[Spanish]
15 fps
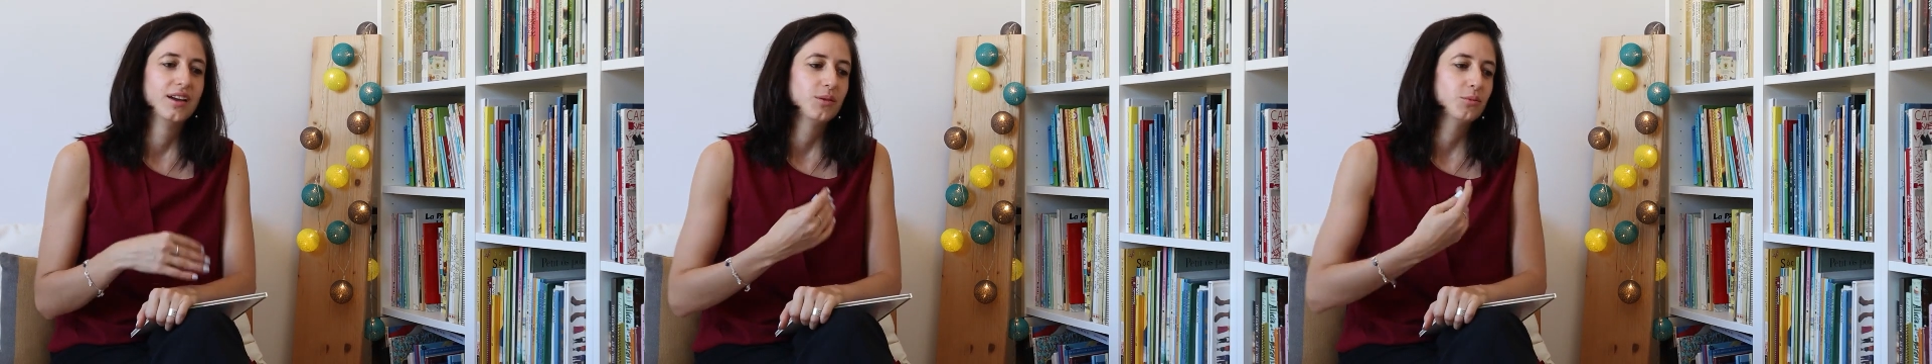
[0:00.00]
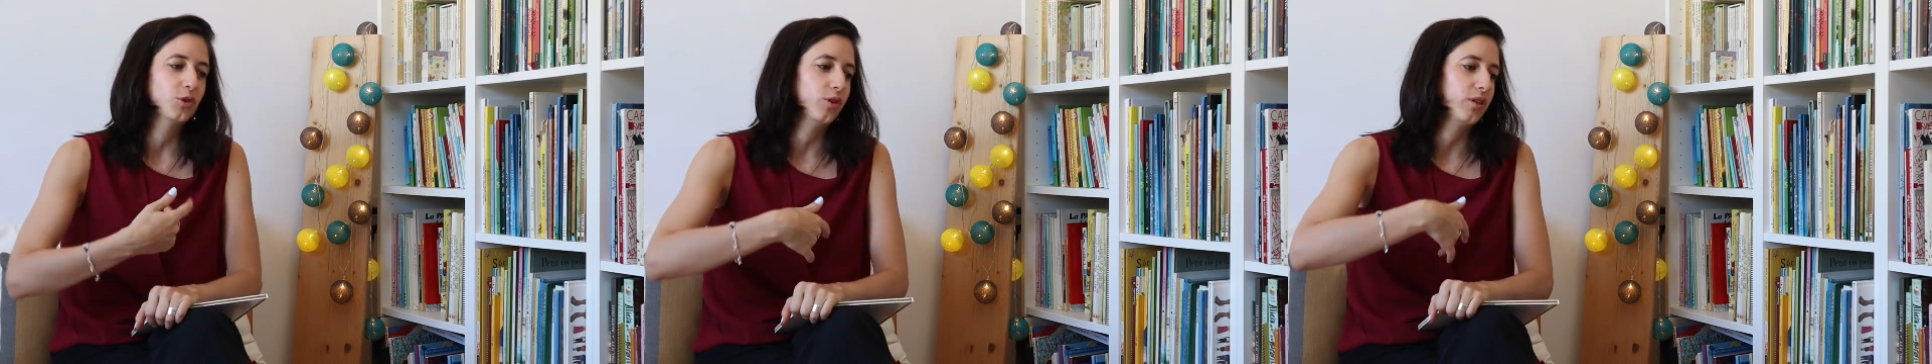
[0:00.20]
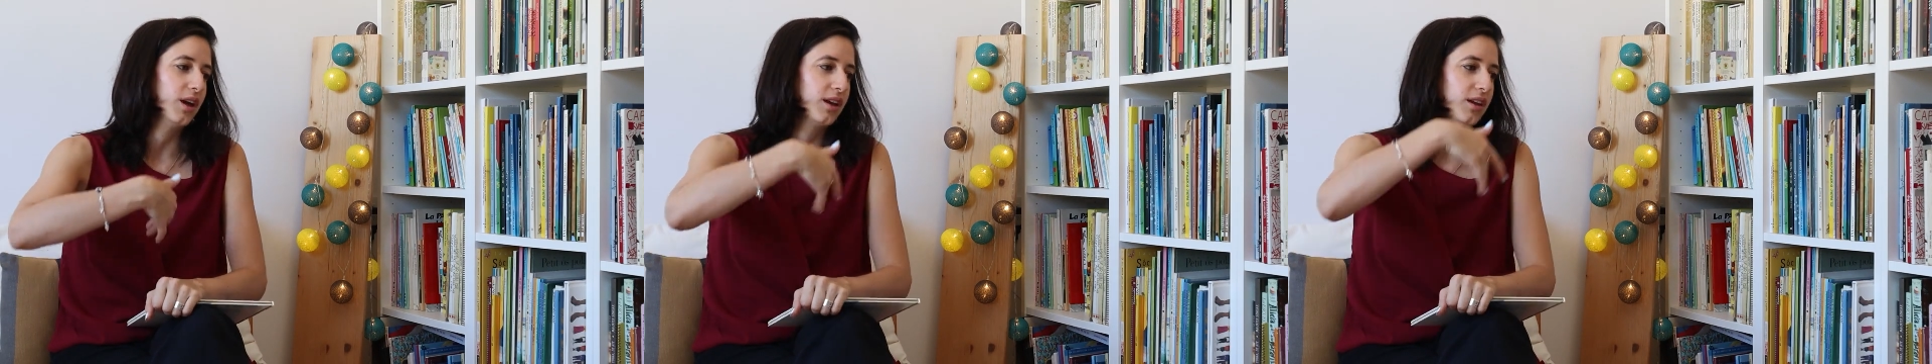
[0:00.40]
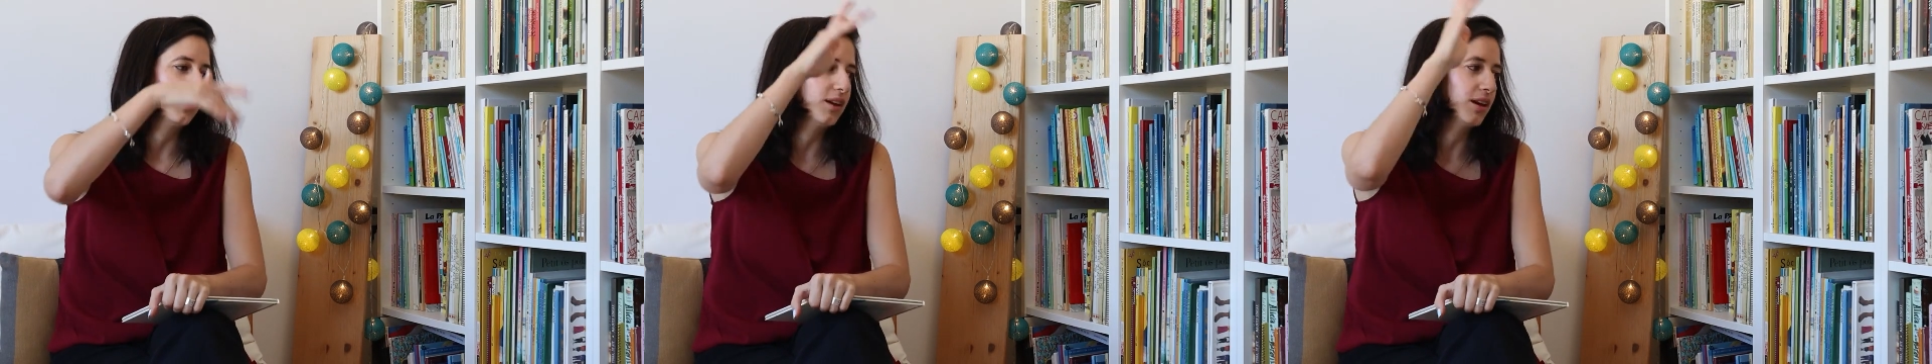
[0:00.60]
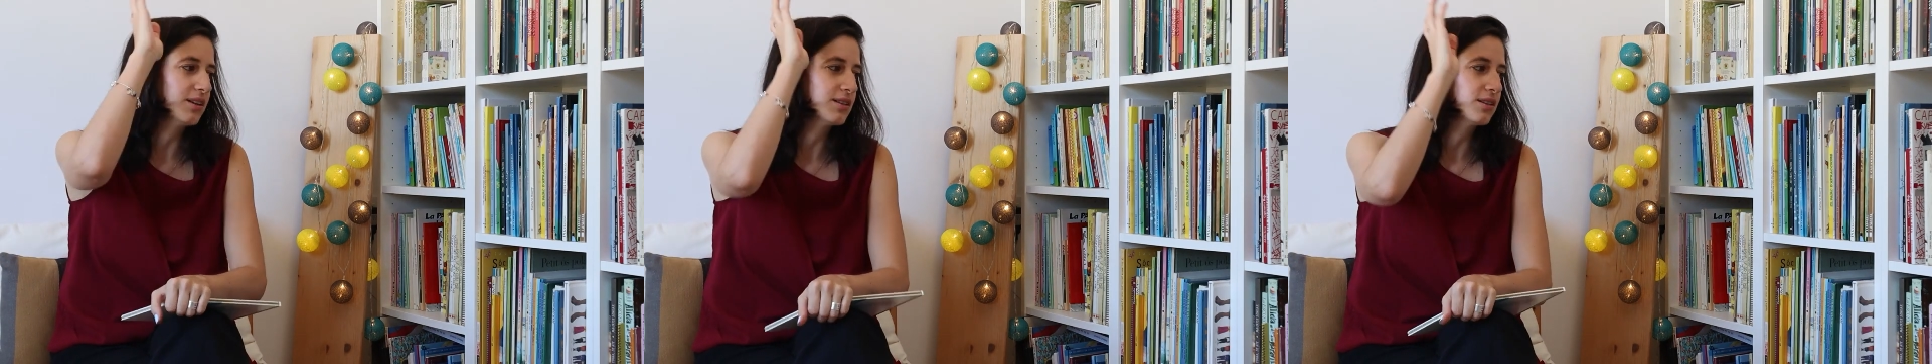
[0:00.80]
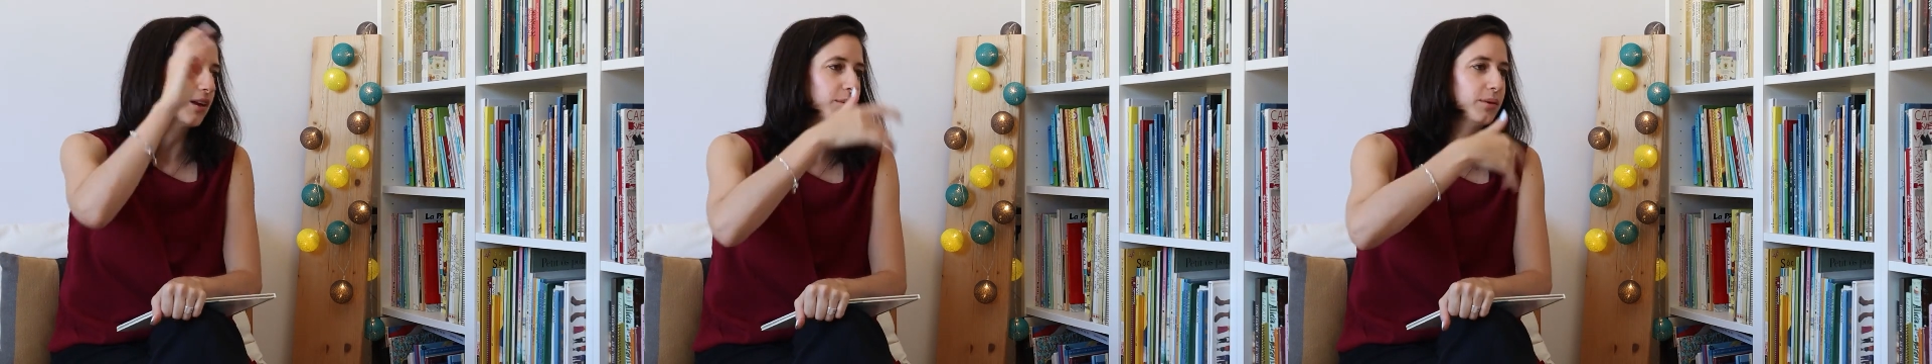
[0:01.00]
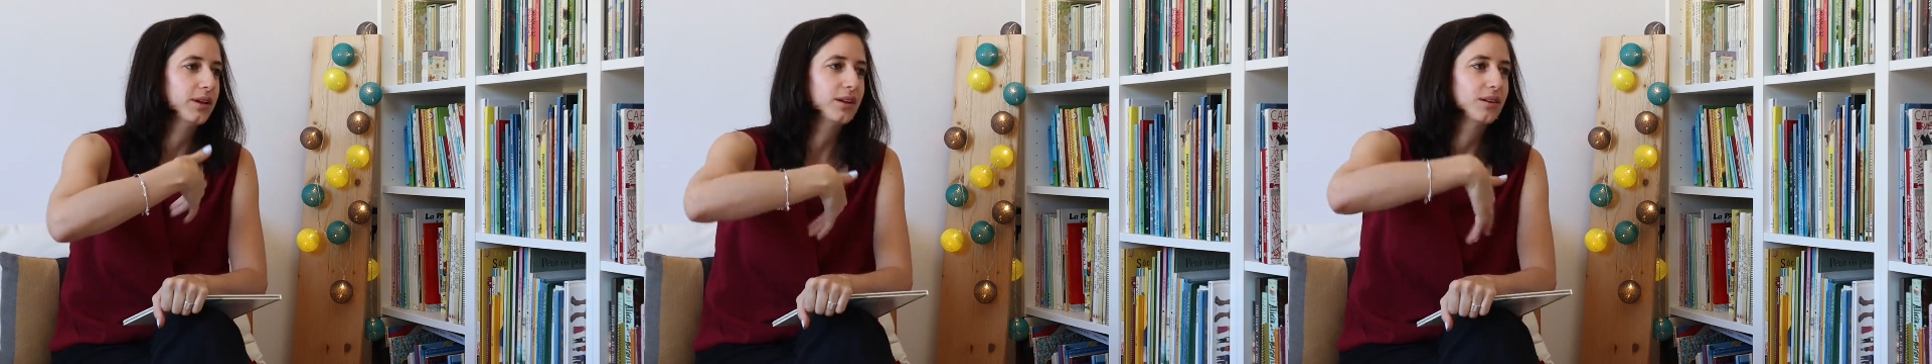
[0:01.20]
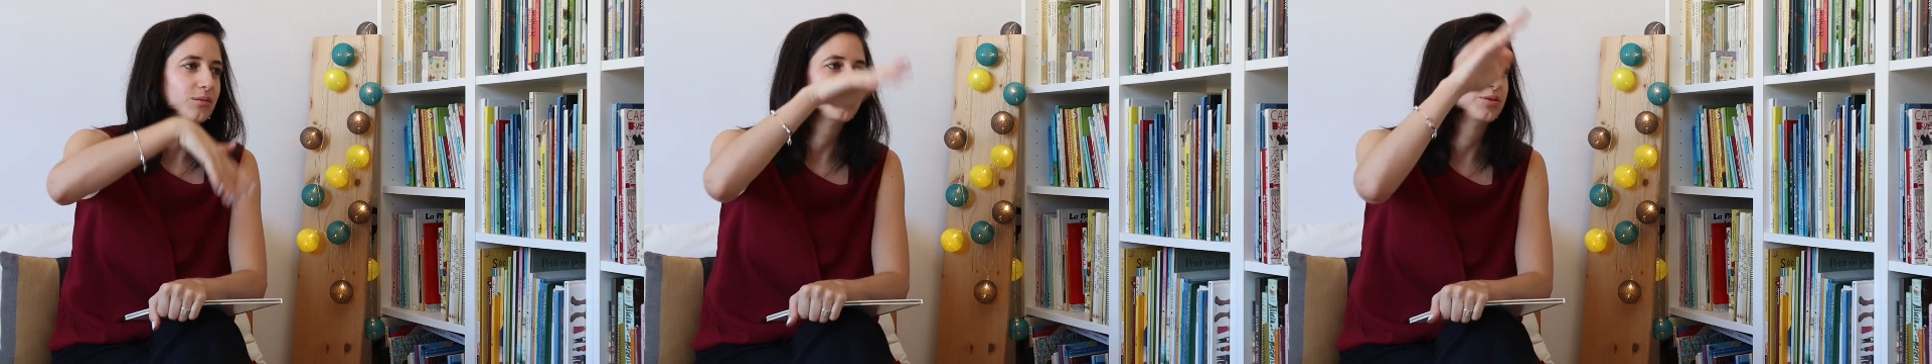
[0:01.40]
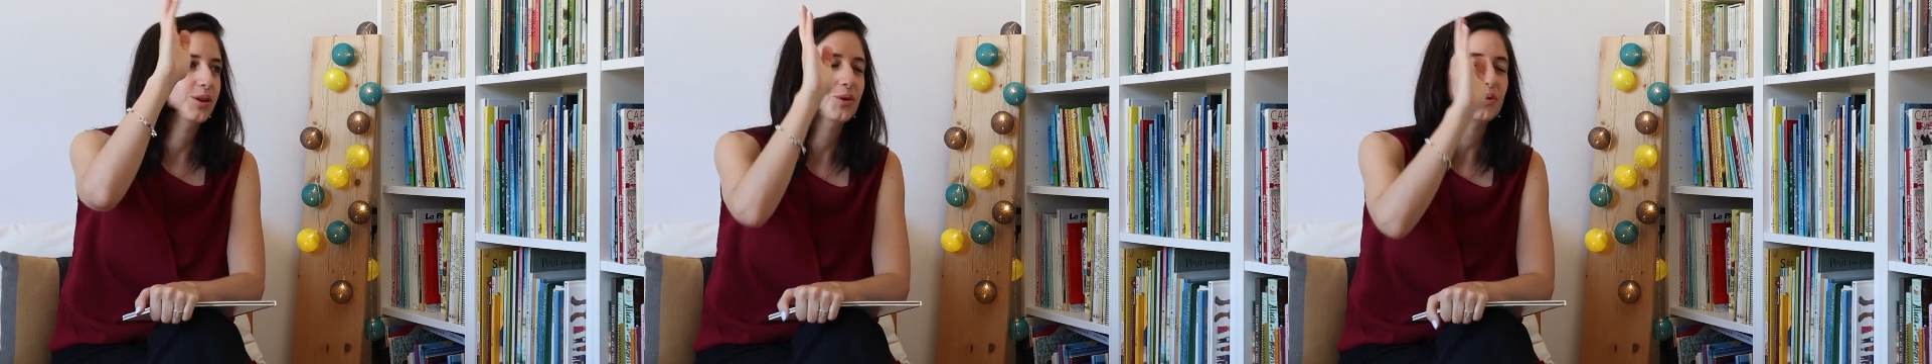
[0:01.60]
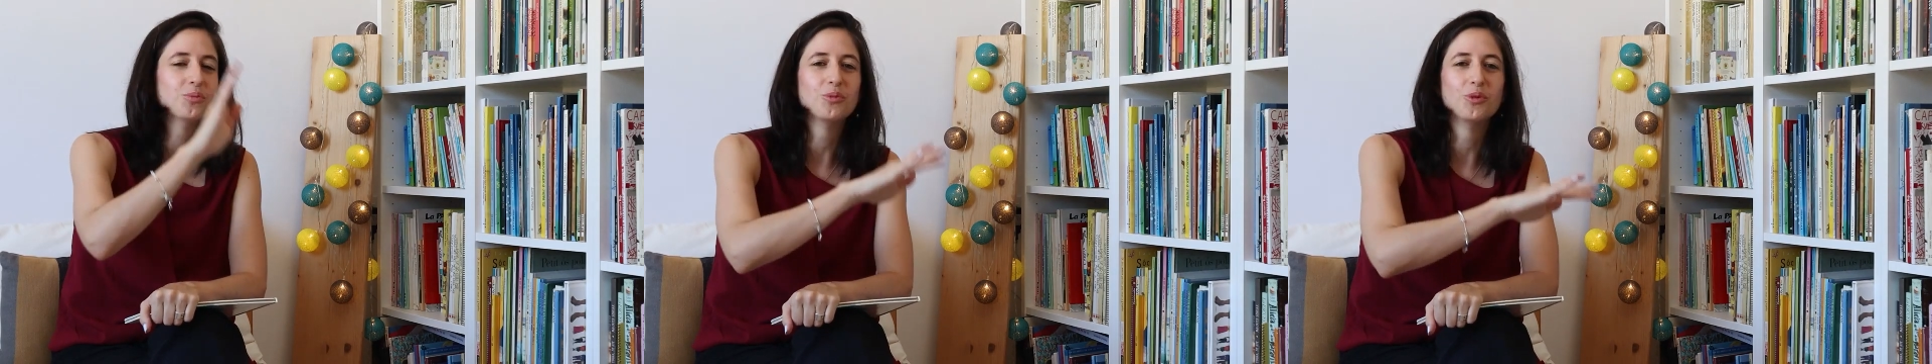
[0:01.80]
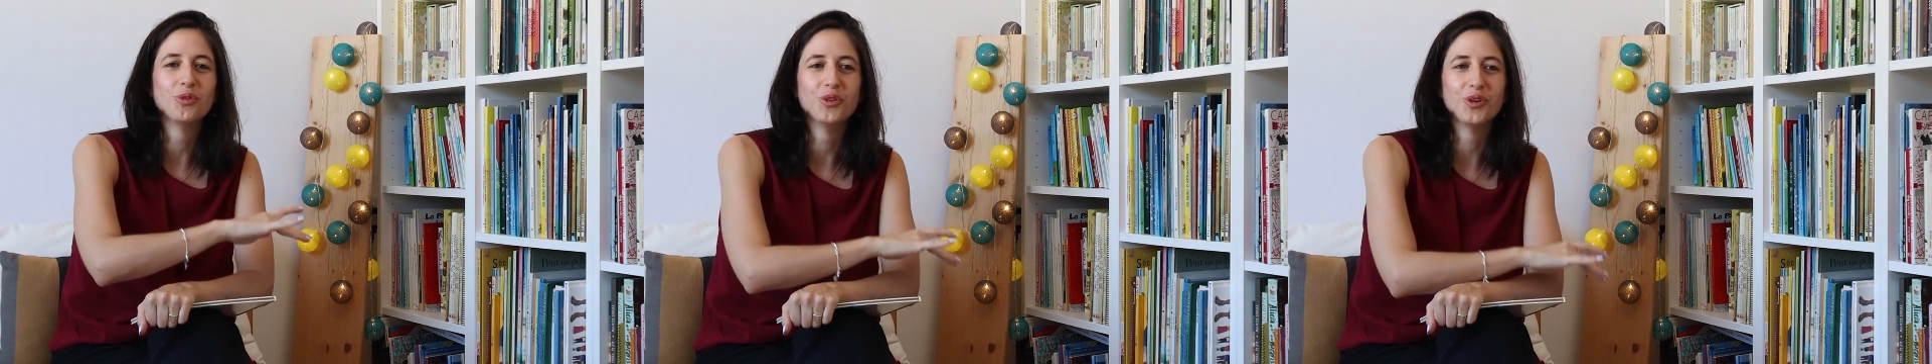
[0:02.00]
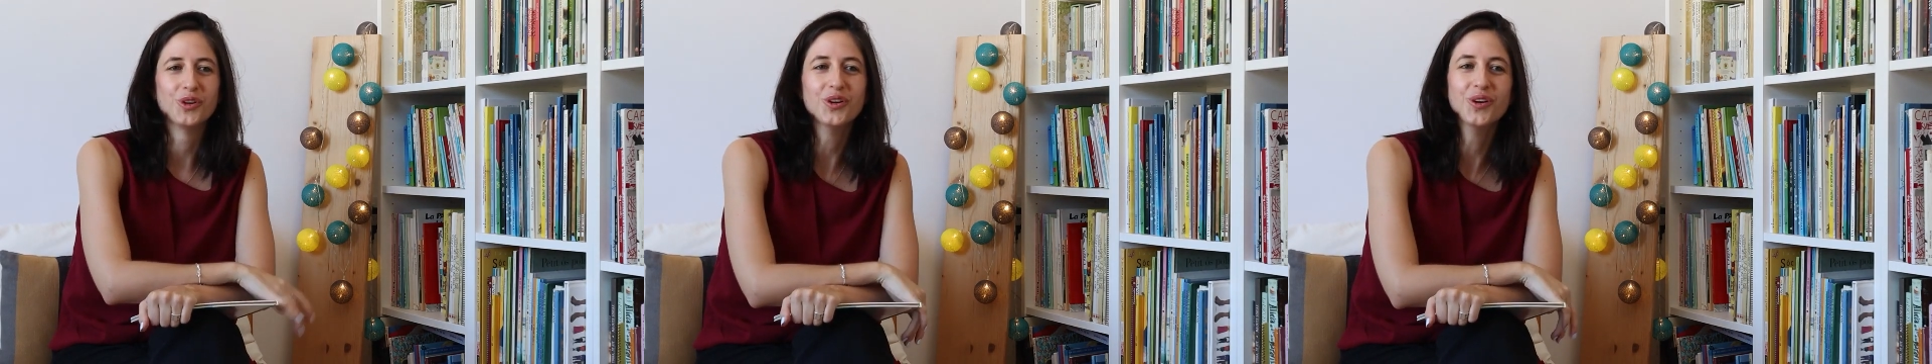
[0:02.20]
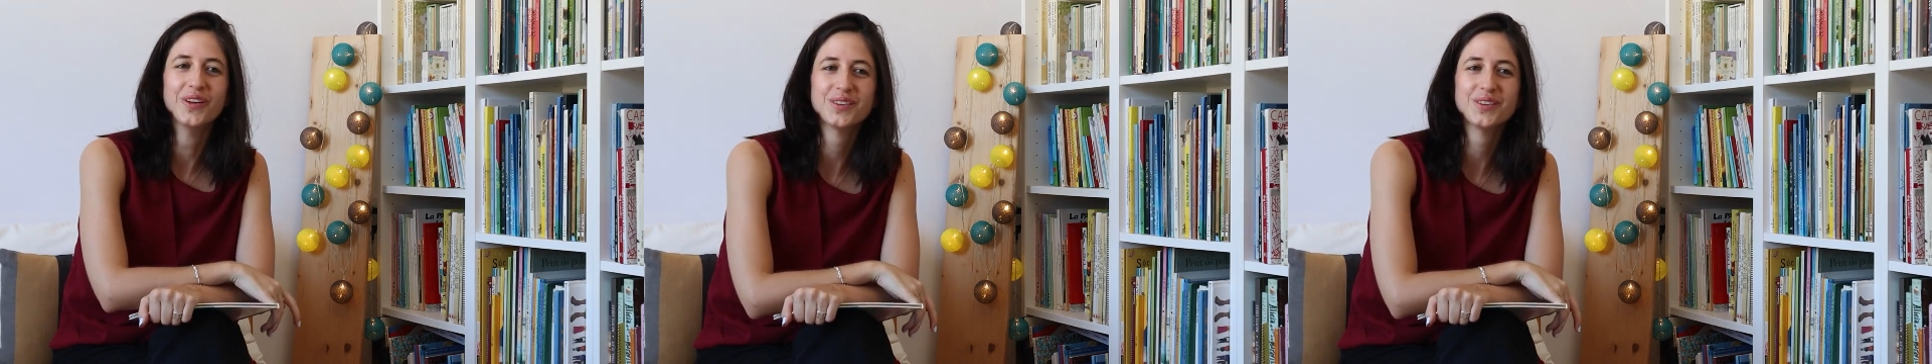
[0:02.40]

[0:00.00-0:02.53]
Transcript: Bueno, y de aquí ya se abre un mundo, ¿no?